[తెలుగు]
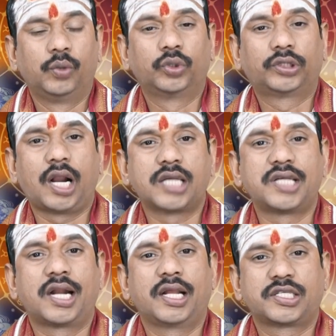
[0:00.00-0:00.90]

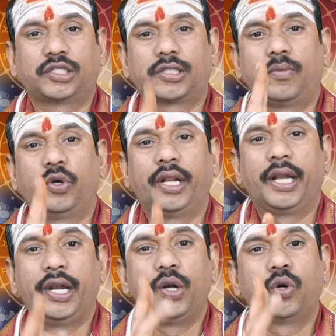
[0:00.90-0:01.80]
ఉత్తరాషాఢ నక్షత్రంలోని
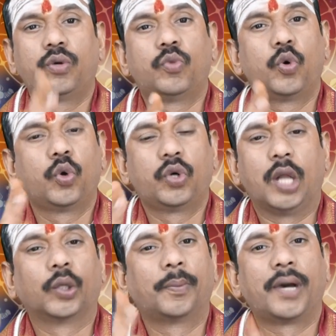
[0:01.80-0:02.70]
రెండు మూడు
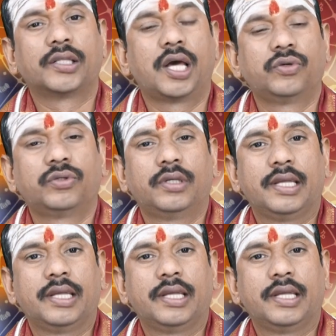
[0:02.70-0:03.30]
నాలుగు పాదాలు